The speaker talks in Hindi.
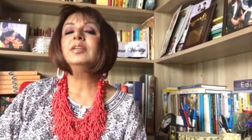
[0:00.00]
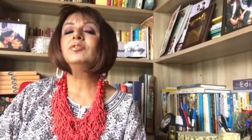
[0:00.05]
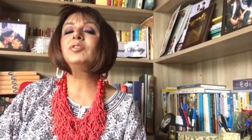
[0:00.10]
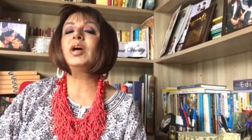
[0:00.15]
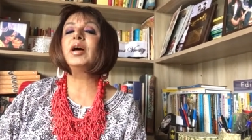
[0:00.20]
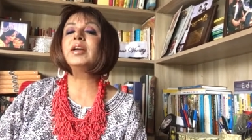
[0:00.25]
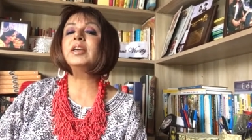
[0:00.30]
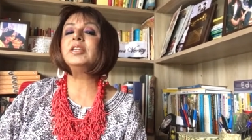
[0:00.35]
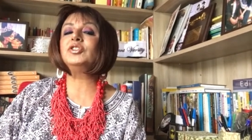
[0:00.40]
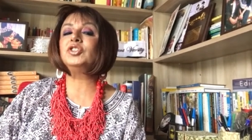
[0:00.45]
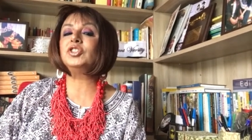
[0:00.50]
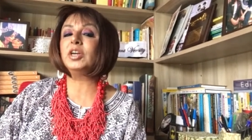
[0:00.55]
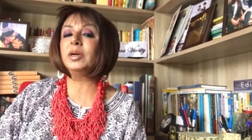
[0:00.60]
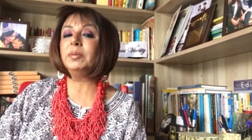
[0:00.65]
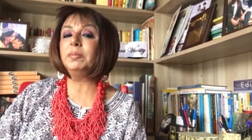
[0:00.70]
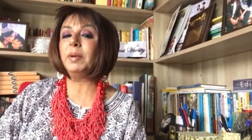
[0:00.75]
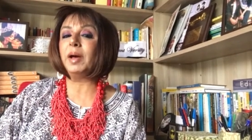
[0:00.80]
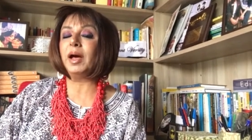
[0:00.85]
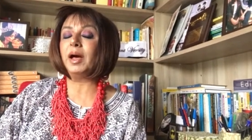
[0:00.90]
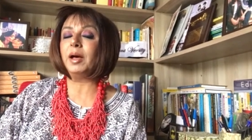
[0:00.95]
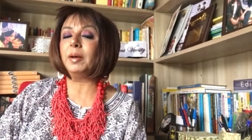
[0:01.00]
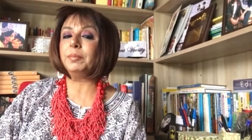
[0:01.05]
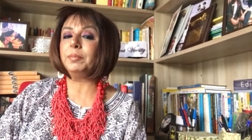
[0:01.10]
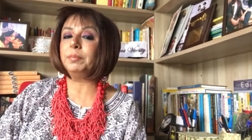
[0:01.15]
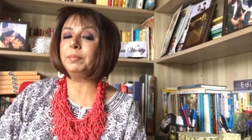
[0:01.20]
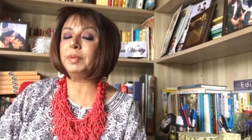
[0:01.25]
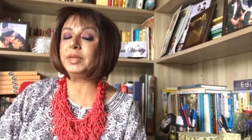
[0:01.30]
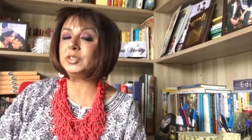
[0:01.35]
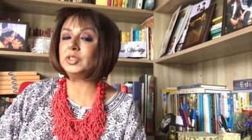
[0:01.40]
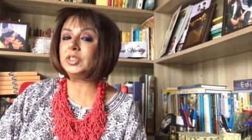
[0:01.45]
ताकि जब आप
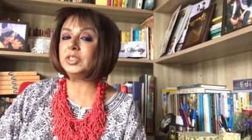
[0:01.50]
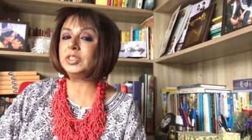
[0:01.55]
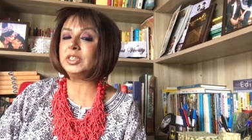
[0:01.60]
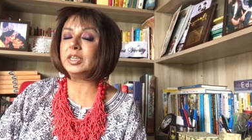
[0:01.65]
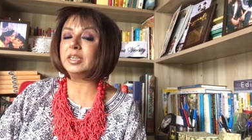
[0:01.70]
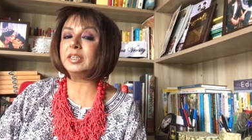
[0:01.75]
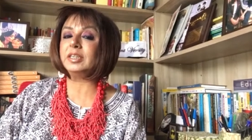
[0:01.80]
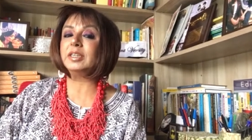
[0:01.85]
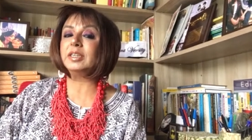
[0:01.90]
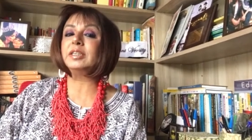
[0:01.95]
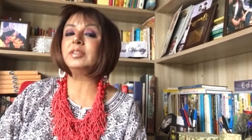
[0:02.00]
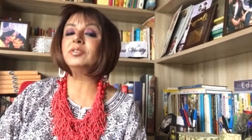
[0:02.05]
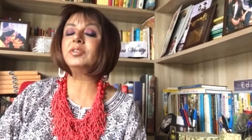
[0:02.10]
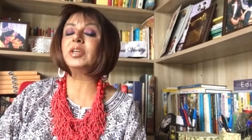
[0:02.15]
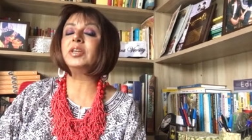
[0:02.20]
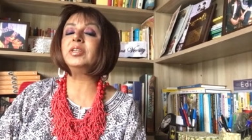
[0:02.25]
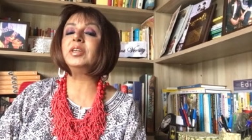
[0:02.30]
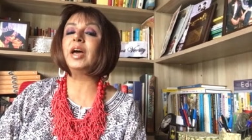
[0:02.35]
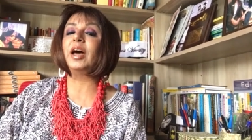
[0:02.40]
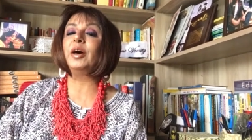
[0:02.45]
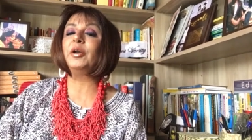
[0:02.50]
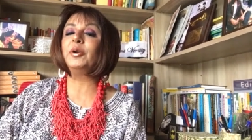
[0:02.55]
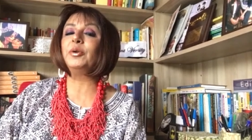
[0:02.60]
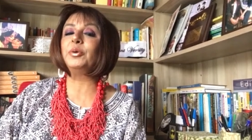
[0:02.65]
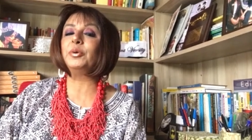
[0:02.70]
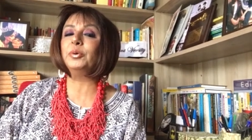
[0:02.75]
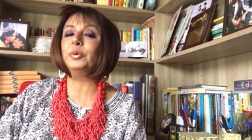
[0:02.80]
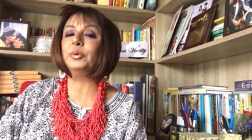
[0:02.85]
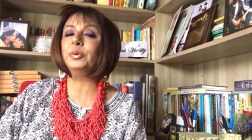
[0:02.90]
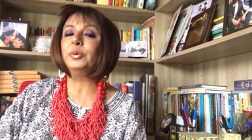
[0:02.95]
पेजेंट के लिए तैयार
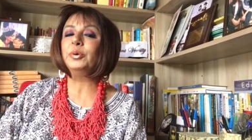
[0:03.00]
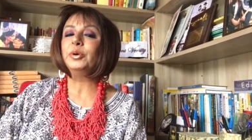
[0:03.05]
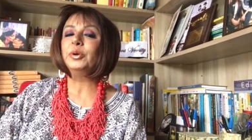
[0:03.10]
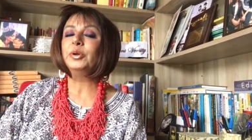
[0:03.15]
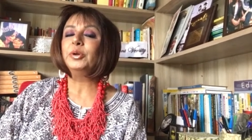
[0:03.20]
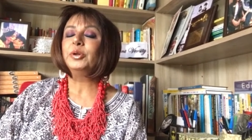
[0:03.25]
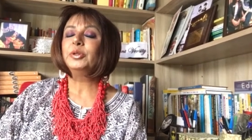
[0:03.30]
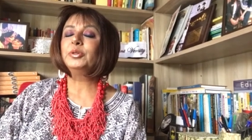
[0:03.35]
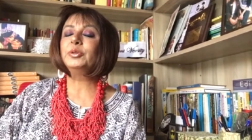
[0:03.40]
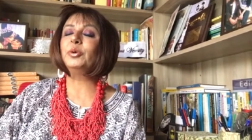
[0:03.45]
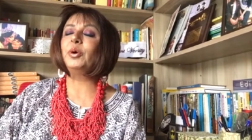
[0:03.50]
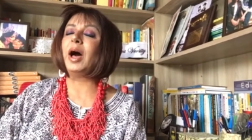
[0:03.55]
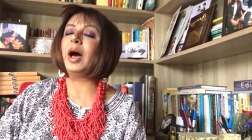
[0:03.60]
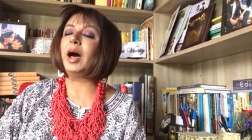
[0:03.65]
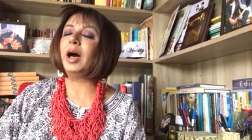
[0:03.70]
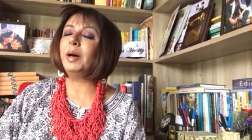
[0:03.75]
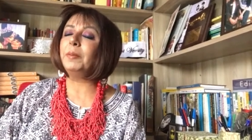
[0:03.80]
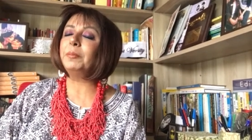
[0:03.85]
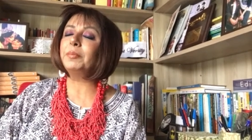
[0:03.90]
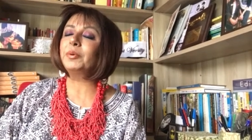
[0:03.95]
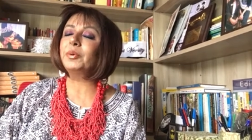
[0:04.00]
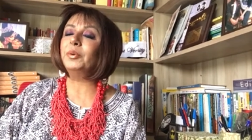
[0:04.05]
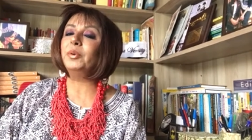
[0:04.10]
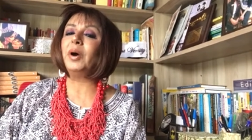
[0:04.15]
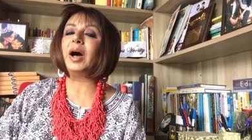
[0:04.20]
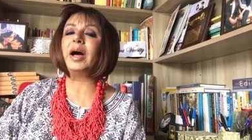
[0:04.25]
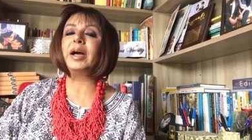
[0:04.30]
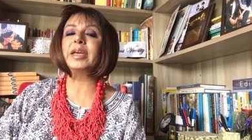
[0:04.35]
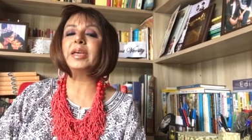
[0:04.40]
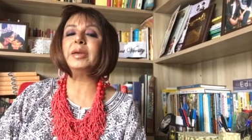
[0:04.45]
हों तो आपको
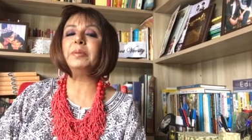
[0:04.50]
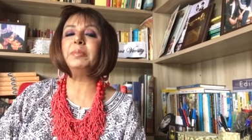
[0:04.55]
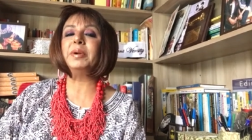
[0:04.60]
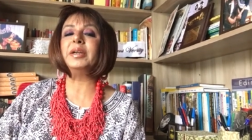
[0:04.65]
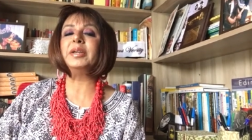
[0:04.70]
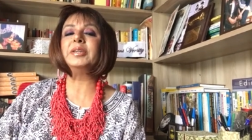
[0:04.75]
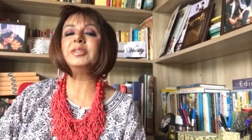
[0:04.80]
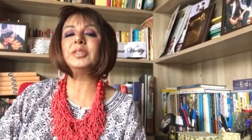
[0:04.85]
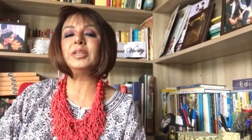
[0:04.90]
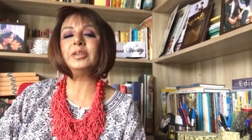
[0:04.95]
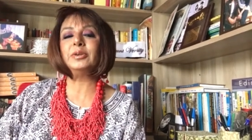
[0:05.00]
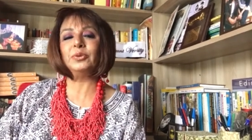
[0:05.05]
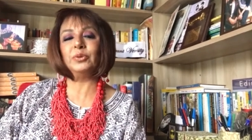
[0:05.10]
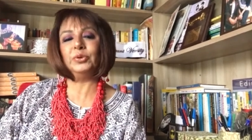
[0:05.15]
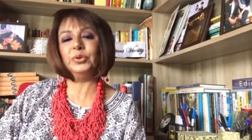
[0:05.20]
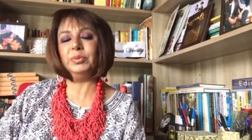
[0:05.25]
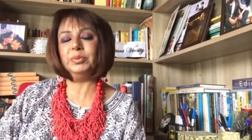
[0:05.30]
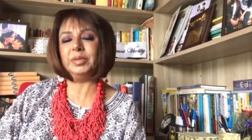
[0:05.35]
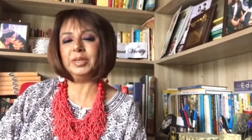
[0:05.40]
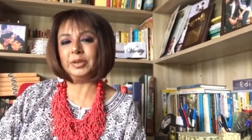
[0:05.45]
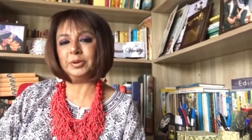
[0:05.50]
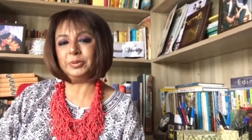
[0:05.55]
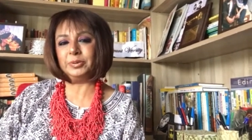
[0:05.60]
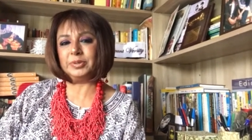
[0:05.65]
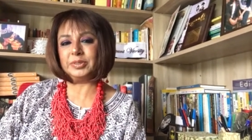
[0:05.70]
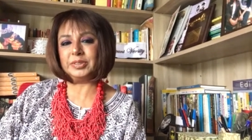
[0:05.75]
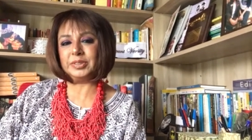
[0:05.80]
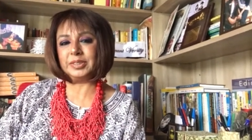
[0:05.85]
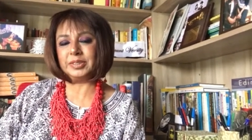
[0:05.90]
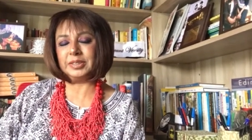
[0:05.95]
आगे बढ़ने से कोई भी ना
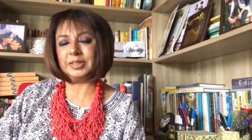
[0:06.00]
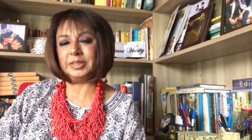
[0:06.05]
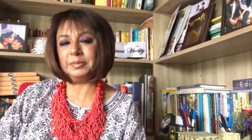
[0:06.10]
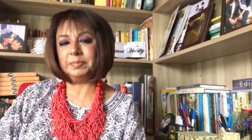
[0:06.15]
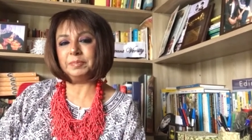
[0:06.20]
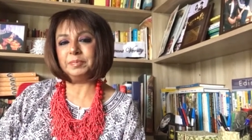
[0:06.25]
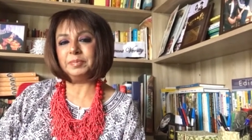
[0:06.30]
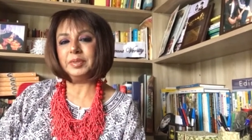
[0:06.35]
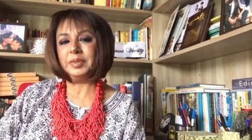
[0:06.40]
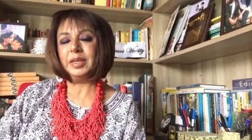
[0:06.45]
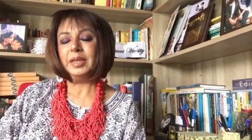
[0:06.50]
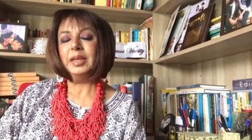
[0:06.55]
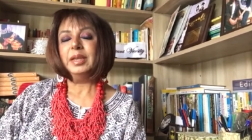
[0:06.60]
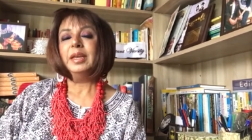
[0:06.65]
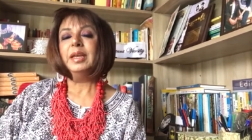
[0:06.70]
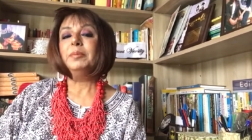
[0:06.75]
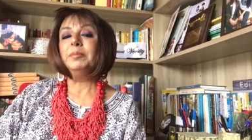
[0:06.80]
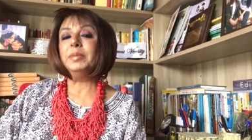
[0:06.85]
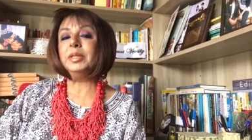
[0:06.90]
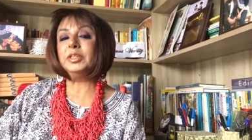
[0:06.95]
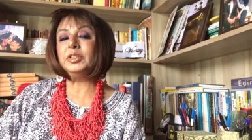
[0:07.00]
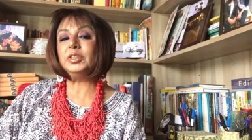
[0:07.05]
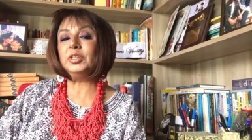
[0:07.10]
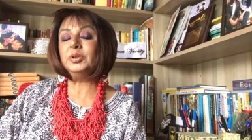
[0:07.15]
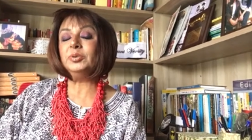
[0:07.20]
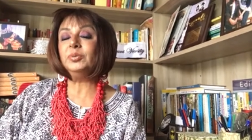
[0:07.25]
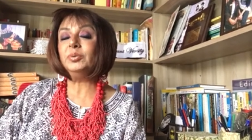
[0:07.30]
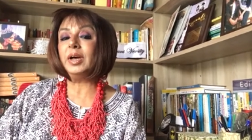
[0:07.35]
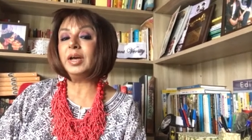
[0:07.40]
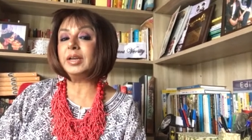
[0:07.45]
रोक सके मिलती
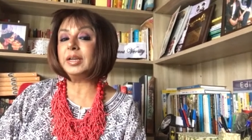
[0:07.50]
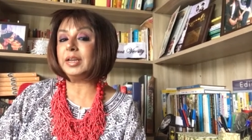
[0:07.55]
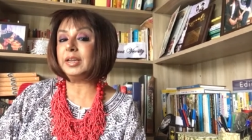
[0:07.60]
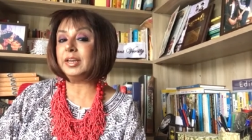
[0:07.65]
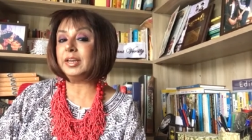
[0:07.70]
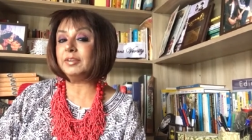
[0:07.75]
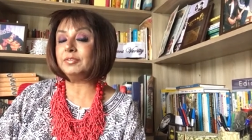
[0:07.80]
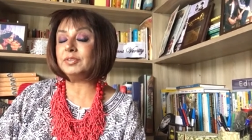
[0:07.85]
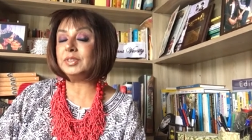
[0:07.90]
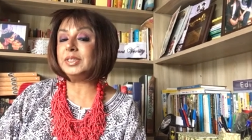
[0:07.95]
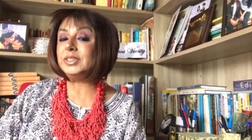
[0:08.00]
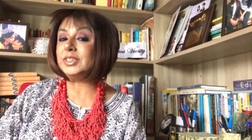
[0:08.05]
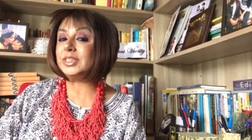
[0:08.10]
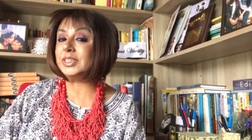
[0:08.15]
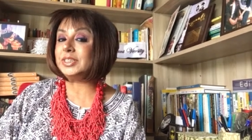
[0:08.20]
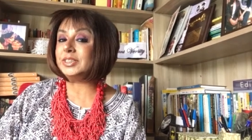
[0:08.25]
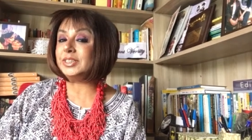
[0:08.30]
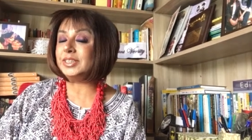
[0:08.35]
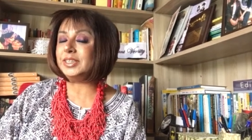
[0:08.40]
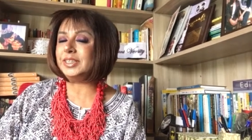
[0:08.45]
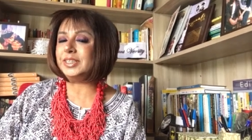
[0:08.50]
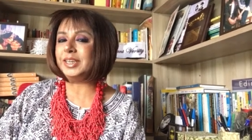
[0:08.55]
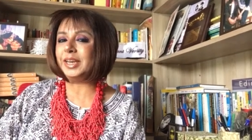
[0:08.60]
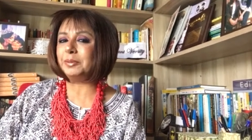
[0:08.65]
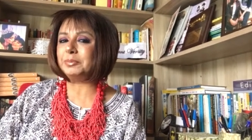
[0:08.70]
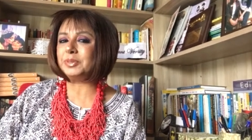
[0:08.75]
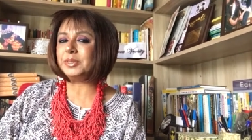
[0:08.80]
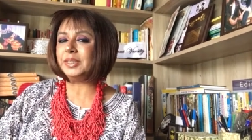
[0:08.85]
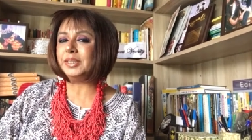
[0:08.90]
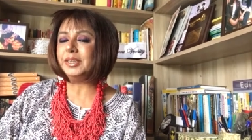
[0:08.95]
हूँ अगले हफ्ते जल्दी ही
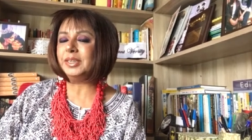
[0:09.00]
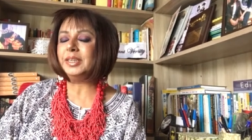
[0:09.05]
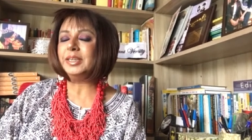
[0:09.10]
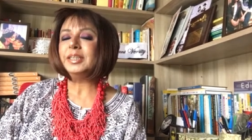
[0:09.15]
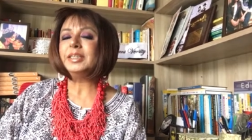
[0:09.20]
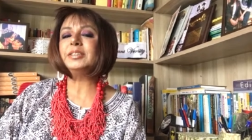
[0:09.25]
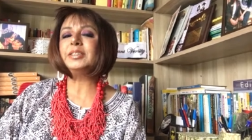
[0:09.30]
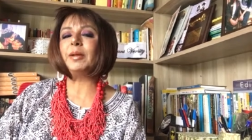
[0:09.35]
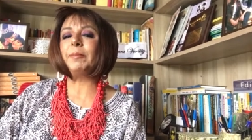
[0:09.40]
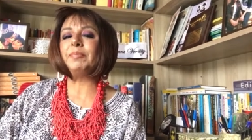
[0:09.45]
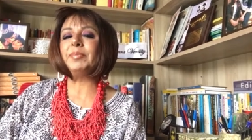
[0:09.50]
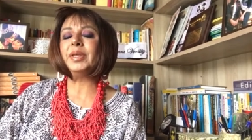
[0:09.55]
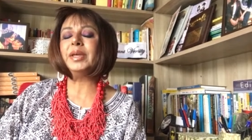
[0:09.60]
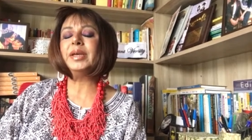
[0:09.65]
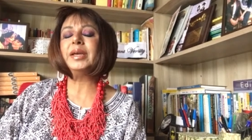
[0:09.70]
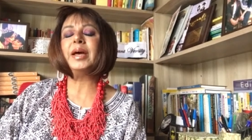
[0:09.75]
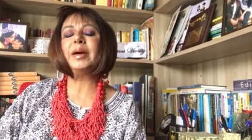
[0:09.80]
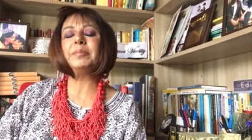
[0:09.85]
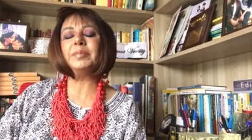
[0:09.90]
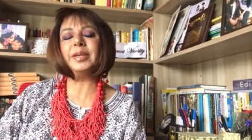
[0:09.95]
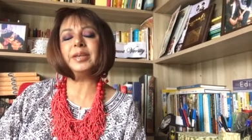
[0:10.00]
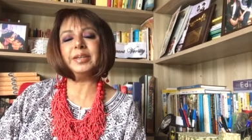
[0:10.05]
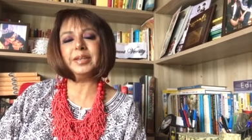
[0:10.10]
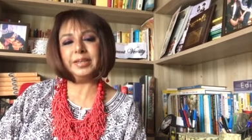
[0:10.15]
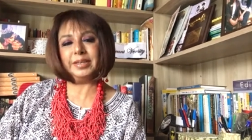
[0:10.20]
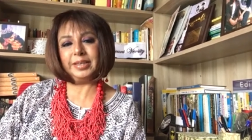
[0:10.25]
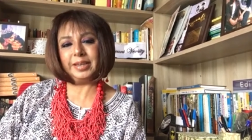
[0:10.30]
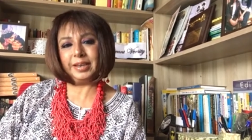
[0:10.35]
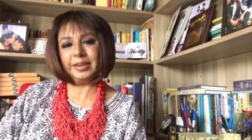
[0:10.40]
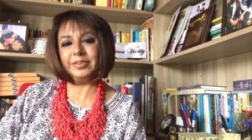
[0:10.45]
आपसे तब तक अपना
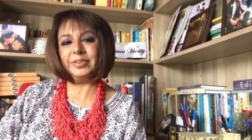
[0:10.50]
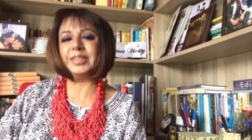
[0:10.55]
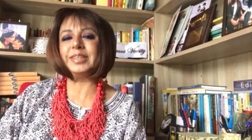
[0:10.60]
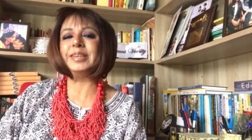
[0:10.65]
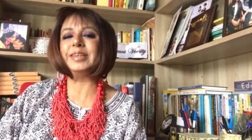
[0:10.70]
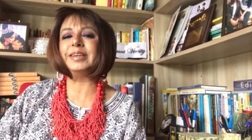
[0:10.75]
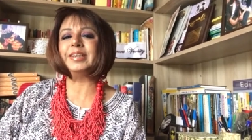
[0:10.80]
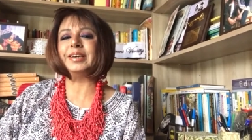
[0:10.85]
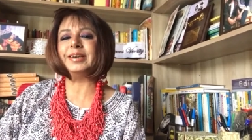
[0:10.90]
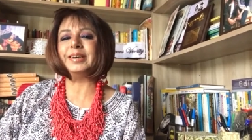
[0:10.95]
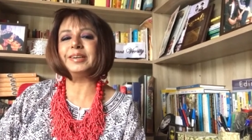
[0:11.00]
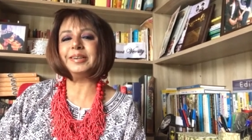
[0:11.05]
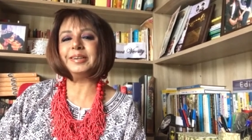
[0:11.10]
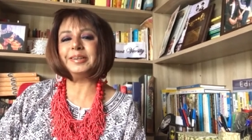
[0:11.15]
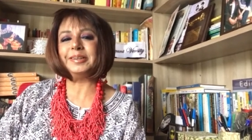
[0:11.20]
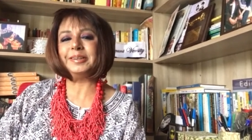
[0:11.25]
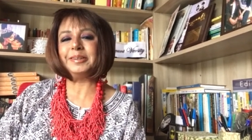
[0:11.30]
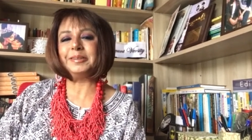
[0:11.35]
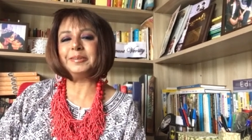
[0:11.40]
ख्याल रखिएगा